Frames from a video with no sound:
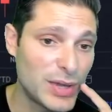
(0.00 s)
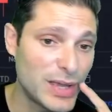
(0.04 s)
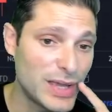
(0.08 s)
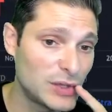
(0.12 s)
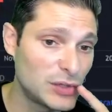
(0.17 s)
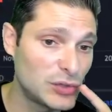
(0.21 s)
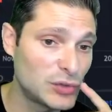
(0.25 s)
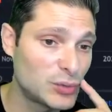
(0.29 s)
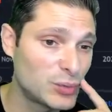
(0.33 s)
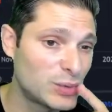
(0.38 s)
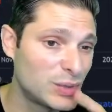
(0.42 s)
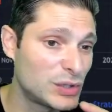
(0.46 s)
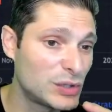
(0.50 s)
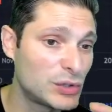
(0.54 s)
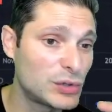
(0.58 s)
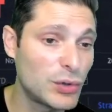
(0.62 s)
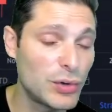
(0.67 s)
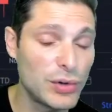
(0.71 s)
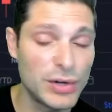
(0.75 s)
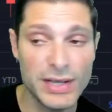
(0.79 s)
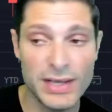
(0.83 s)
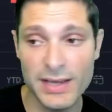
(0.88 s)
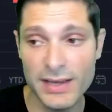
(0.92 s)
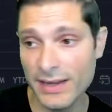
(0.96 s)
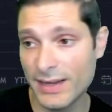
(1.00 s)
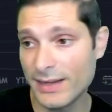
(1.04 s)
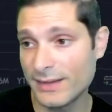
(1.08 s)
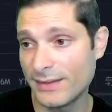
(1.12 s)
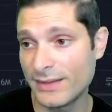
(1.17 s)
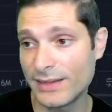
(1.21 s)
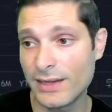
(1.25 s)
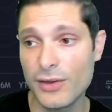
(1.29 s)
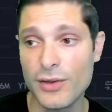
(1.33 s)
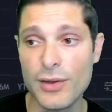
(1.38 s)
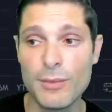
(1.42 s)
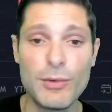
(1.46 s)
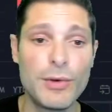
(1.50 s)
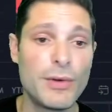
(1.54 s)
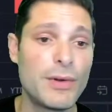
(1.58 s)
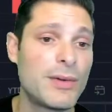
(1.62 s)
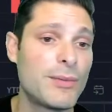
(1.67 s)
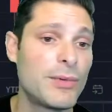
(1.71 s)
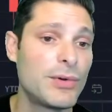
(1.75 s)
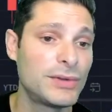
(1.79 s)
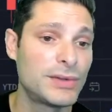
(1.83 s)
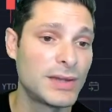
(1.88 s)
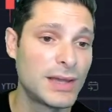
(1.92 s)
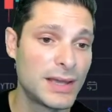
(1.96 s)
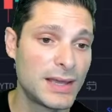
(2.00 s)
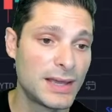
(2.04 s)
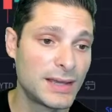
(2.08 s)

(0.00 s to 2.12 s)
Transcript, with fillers: en su historia, así que como vemos,